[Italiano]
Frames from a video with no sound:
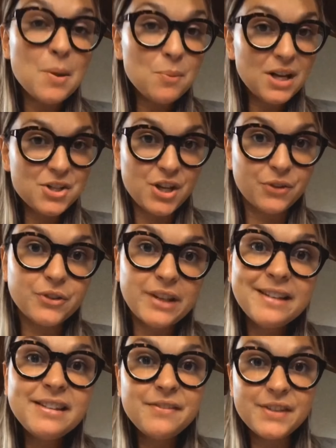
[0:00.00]
lasciato
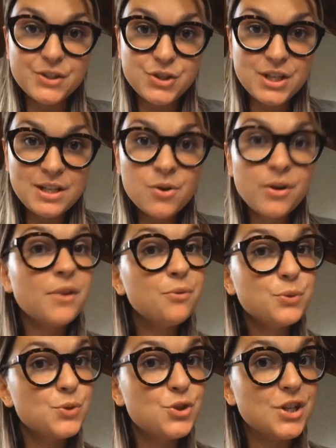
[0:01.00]
Dante e Virgilio che
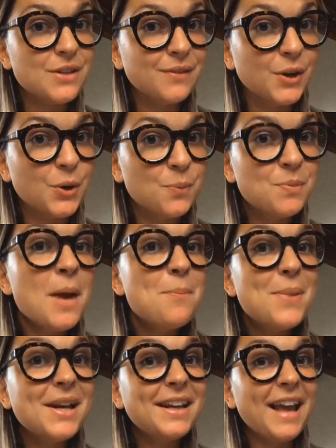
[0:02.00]
fuggivano
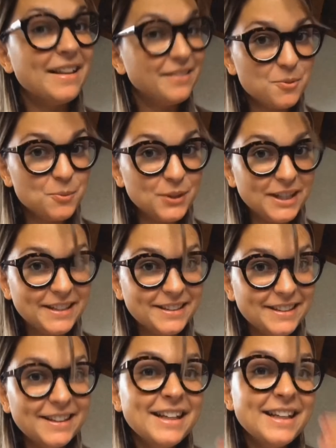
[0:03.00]
perché
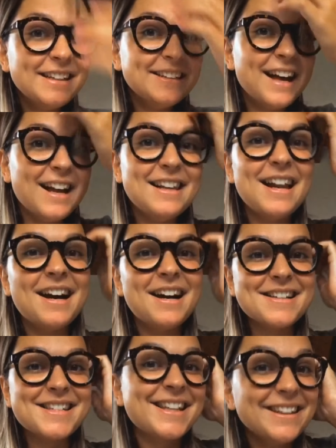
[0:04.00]
intimoriti
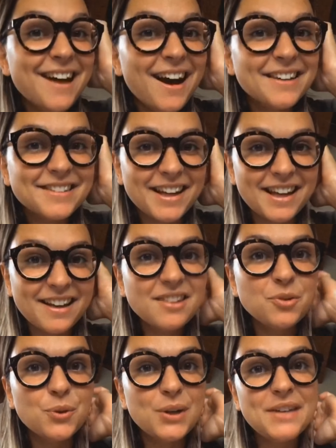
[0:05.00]
dalla sgridata che
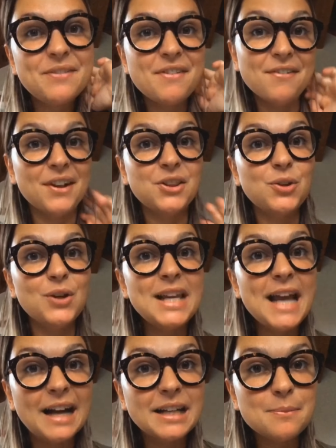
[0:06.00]
Catone aveva fatto alle
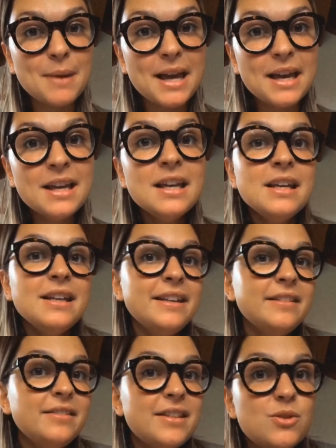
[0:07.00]
anime
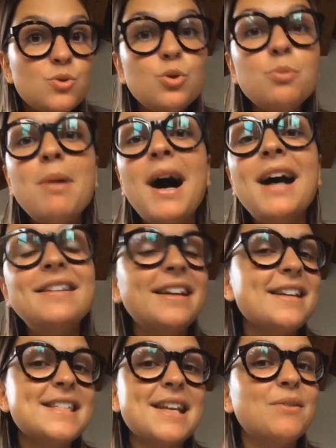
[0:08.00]
indisturbate
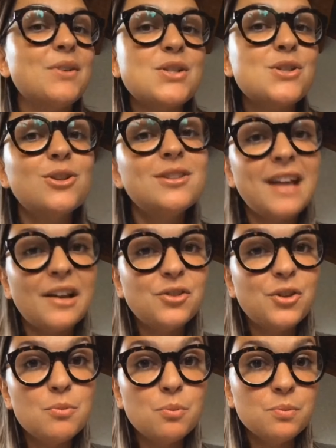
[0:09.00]
che stavano
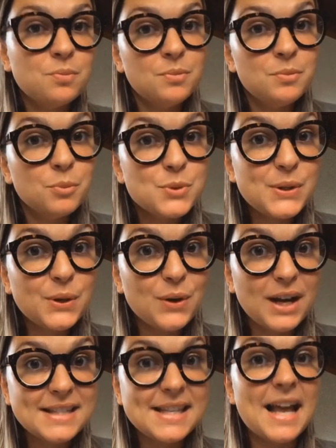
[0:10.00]
ascoltando il musico
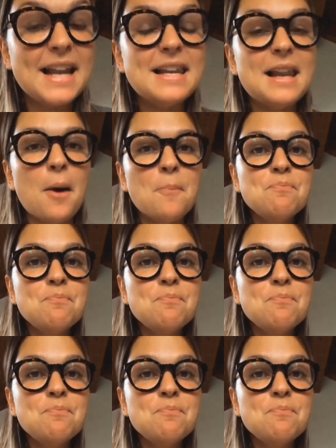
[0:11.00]
Casella.